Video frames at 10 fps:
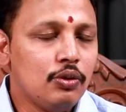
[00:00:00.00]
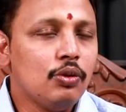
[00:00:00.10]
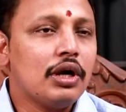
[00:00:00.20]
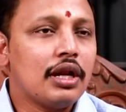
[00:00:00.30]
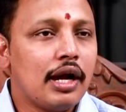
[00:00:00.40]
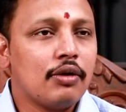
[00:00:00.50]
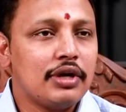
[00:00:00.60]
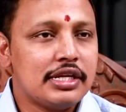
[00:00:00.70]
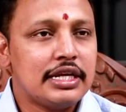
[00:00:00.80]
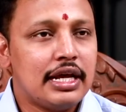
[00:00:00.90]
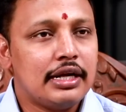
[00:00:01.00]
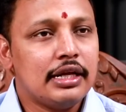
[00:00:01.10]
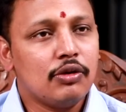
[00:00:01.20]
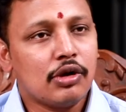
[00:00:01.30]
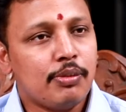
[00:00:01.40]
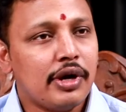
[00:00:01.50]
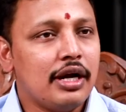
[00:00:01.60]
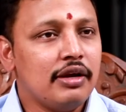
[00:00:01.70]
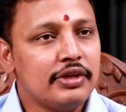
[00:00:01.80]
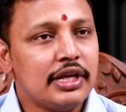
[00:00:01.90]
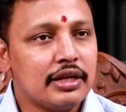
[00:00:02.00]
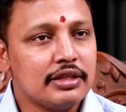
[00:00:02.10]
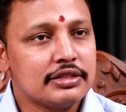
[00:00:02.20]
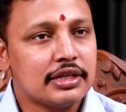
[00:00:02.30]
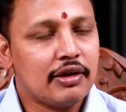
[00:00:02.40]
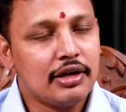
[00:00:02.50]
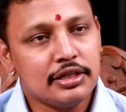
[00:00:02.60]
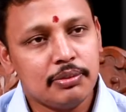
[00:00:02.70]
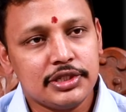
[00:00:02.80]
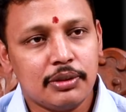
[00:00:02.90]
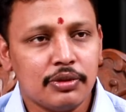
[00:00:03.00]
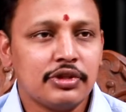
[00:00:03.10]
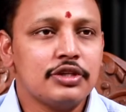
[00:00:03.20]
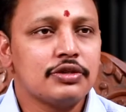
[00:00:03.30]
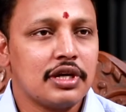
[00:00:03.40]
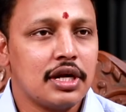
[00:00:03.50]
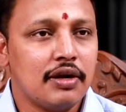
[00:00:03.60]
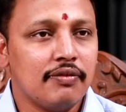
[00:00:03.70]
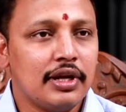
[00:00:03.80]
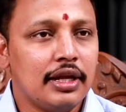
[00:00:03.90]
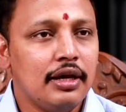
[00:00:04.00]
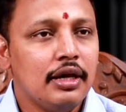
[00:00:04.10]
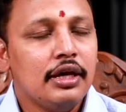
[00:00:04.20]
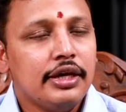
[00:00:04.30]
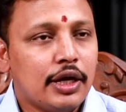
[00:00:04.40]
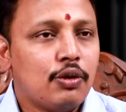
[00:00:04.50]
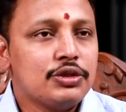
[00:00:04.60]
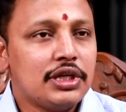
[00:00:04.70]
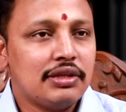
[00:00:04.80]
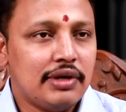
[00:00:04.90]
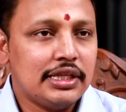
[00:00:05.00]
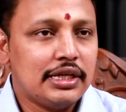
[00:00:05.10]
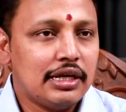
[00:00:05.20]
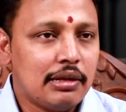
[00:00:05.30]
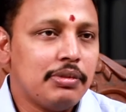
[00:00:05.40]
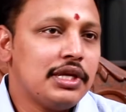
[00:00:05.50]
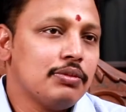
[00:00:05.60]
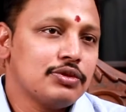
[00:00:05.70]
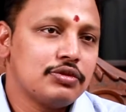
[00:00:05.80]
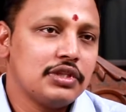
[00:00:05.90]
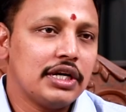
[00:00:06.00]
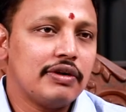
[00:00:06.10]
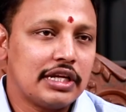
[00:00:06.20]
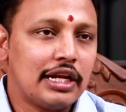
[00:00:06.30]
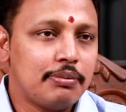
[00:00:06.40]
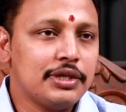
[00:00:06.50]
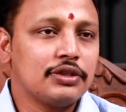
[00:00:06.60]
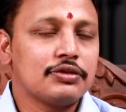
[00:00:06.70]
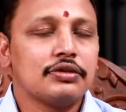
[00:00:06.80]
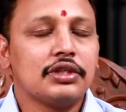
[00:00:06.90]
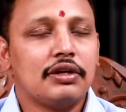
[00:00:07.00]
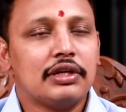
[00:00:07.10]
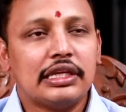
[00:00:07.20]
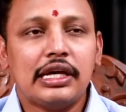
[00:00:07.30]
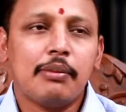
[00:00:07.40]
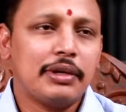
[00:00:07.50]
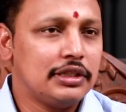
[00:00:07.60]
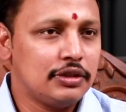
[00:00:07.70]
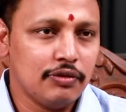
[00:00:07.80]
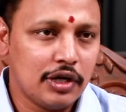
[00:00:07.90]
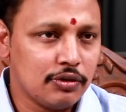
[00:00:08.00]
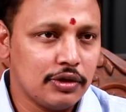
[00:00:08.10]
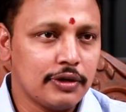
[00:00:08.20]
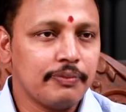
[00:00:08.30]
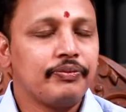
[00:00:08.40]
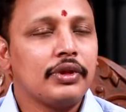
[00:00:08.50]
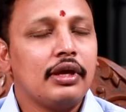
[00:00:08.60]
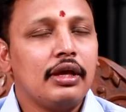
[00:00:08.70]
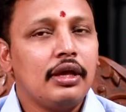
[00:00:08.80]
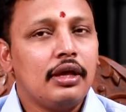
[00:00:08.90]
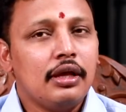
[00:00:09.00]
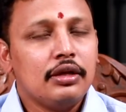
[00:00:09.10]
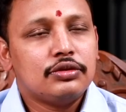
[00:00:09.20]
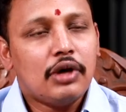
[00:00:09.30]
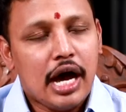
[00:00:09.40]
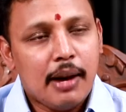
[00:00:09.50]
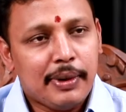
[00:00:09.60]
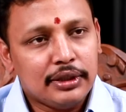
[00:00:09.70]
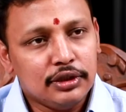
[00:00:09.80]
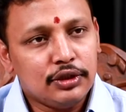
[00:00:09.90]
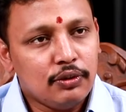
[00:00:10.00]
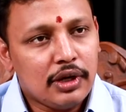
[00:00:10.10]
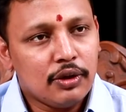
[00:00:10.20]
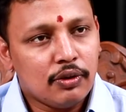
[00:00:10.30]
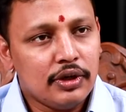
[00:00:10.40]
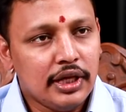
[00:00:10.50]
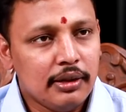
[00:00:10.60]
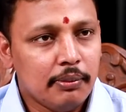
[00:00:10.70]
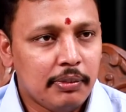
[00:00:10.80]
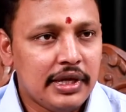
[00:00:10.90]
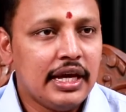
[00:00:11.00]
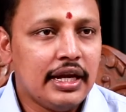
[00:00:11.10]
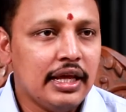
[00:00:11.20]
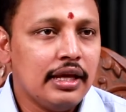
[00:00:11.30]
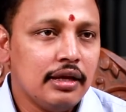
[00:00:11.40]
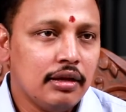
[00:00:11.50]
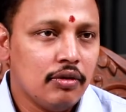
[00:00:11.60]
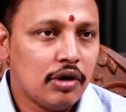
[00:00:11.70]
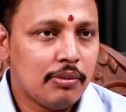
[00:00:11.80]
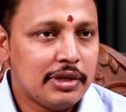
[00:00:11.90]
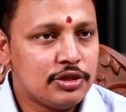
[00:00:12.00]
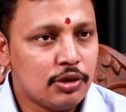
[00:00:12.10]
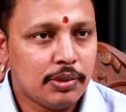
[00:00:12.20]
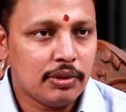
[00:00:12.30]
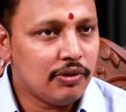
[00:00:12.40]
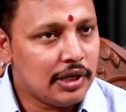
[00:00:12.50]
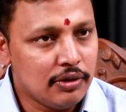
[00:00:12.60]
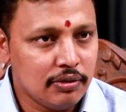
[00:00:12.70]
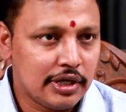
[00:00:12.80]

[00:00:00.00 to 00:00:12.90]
నూక రాకుండా చేయాలంటే ఒక బాయిల్డ్ విధానం తీసుకురావాలని చెప్పేసి అప్పుడు తీసుకురావడం వల్ల ఎక్కువ శాతం అధికంగా బియ్యం వస్తుంది కాబట్టి లభ్యత వస్తుంది కాబట్టి ఆ పద్ధతిని వాడుకున్నారు సో ఆ పద్ధతులు వాడుకొని బియ్యాన్ని ఒక మంచి రూపంలో వాళ్ళు